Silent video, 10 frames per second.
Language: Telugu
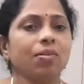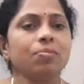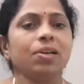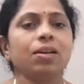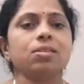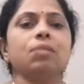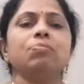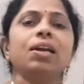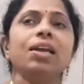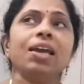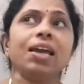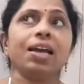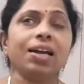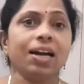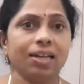కామెంట్లో చెప్పండి
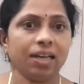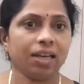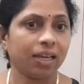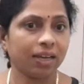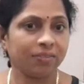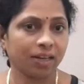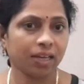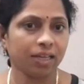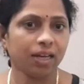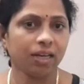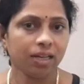ఇంకా అంటే ఇంకెవరికైనా